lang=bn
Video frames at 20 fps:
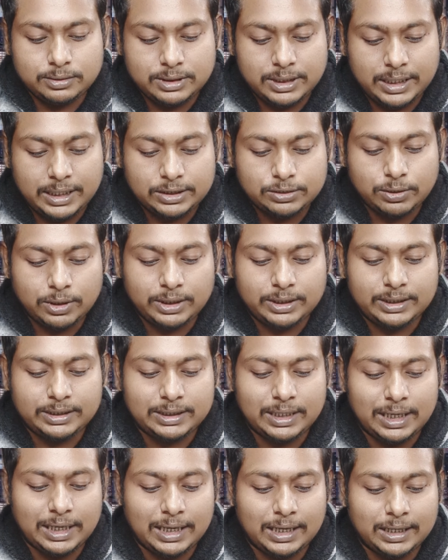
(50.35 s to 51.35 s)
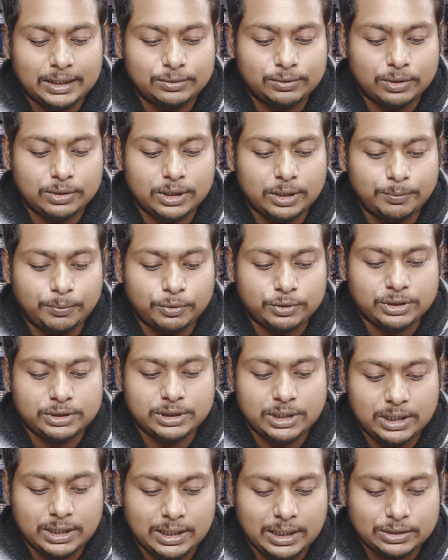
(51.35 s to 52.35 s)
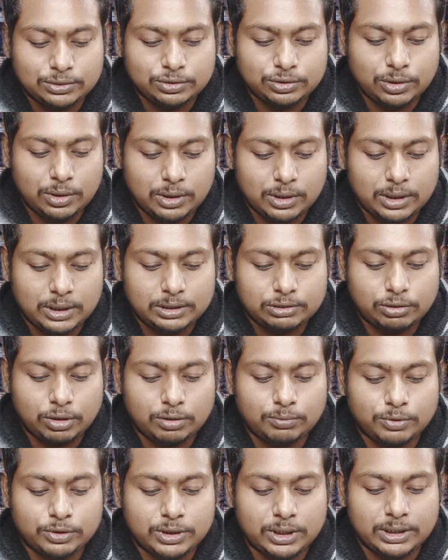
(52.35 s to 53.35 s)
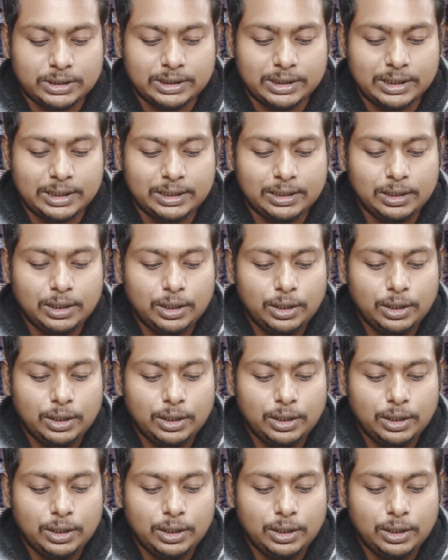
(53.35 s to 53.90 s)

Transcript: শেষ হয়নি তার আগে দু সালে রাজ্য সরকারি কর্মচারীদের